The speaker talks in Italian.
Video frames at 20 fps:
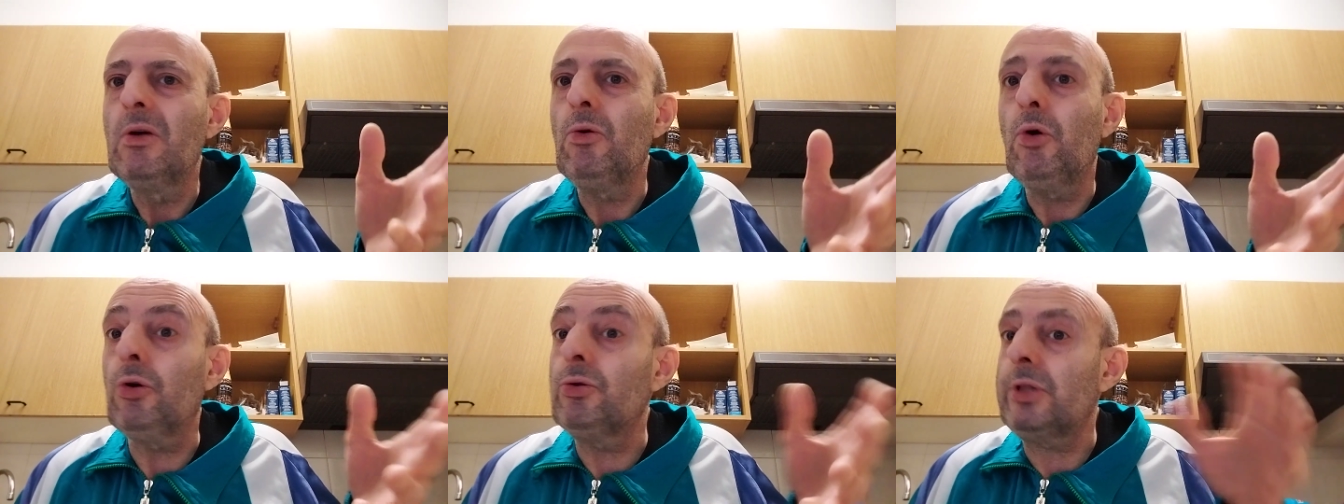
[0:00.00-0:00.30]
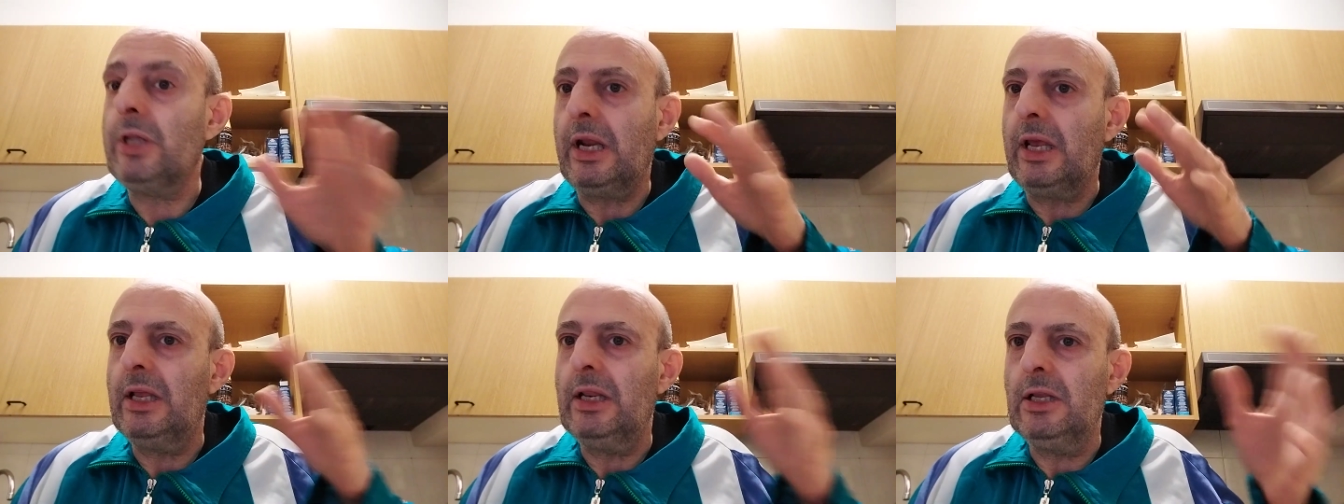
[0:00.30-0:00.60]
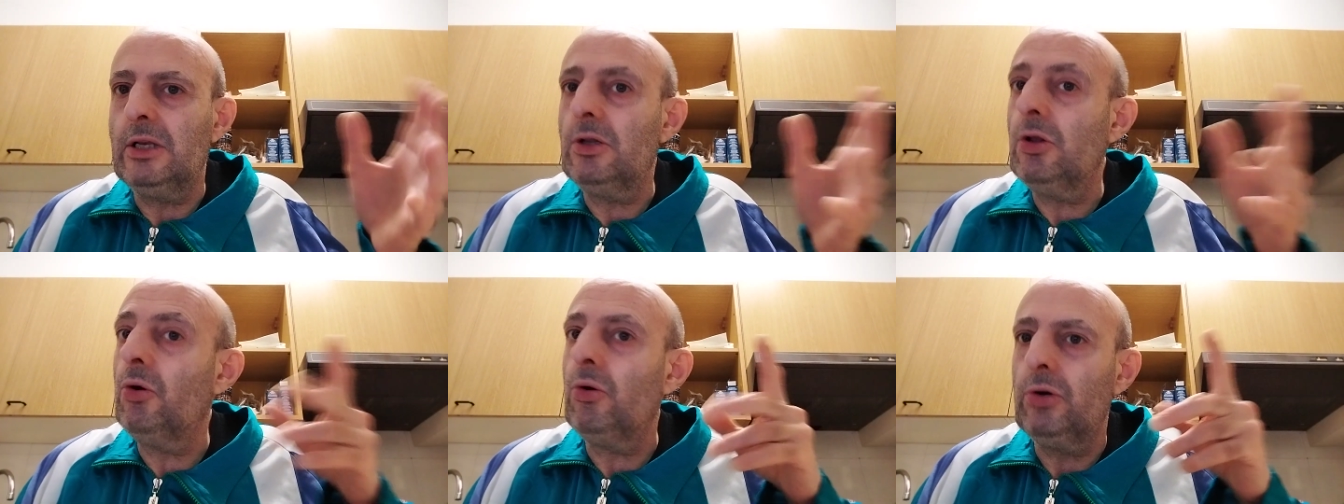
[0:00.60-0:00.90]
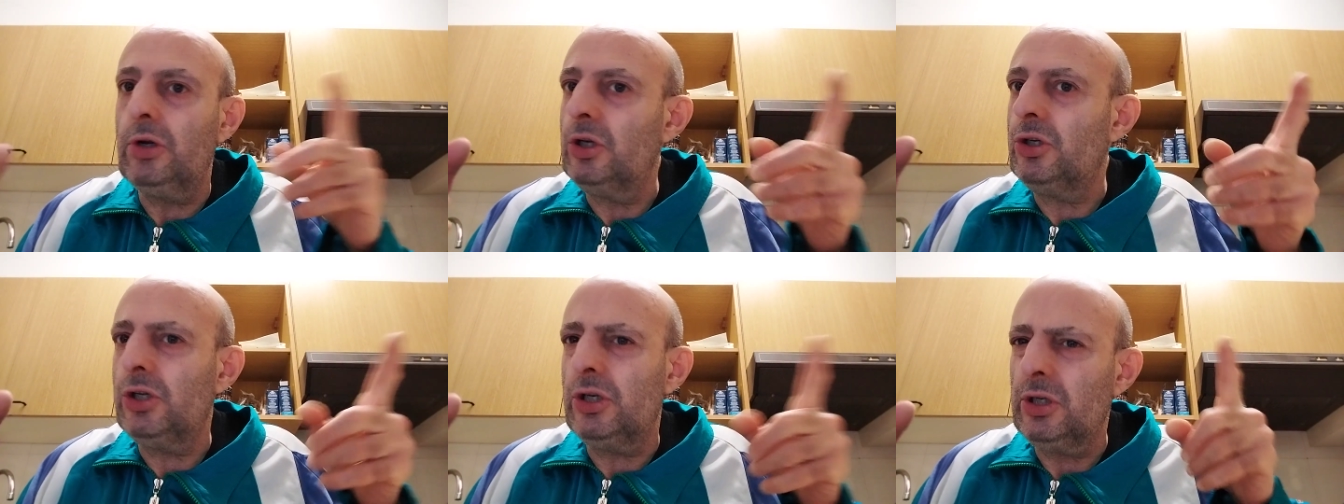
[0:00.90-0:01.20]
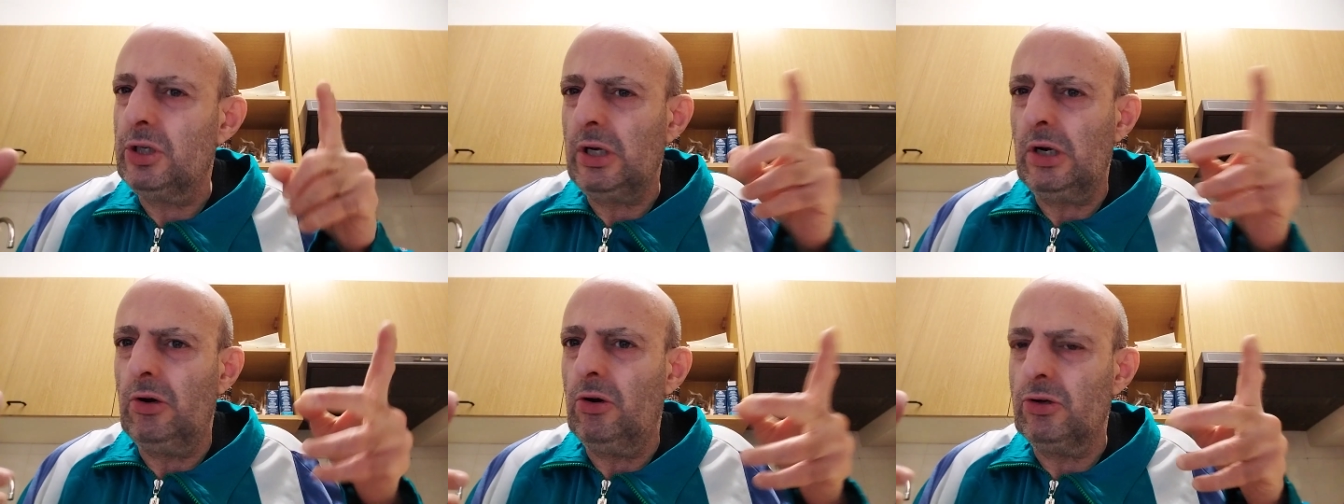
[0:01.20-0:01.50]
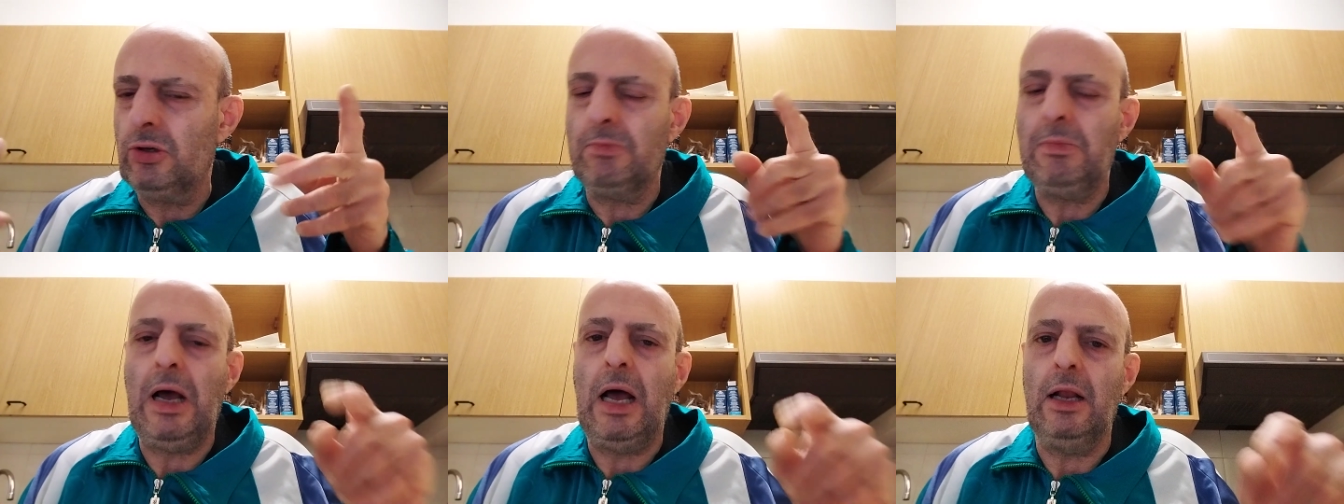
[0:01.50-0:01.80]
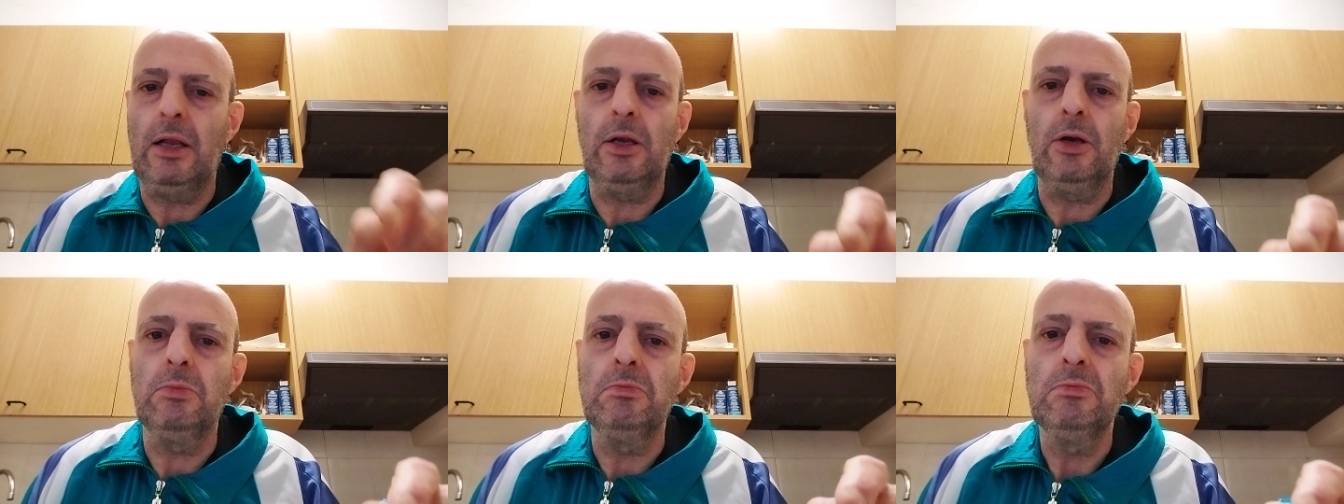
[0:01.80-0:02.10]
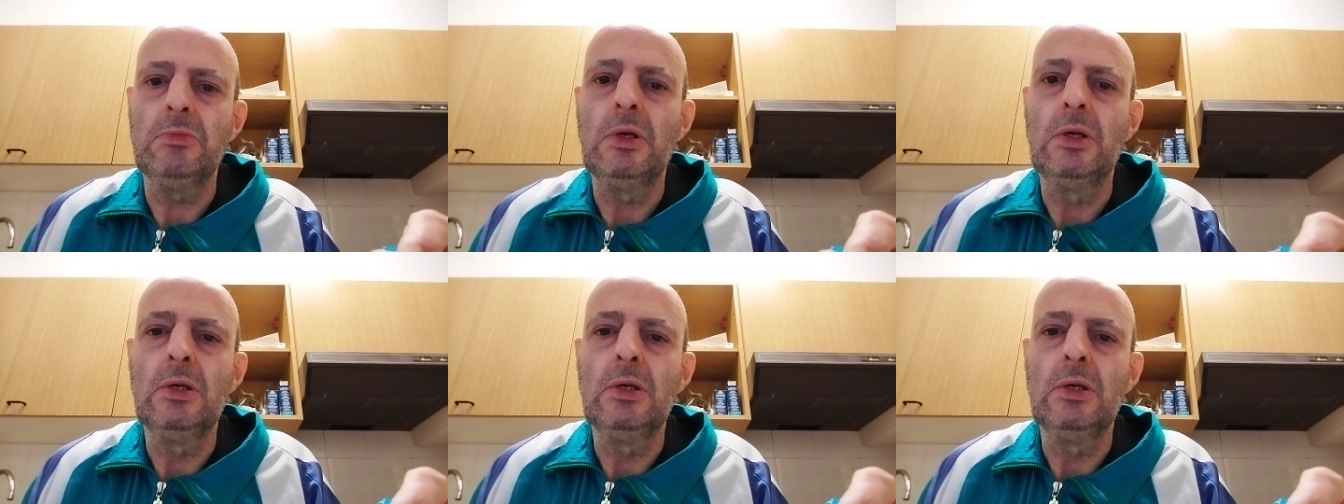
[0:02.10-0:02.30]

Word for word: o 13, 12 se non sbaglio,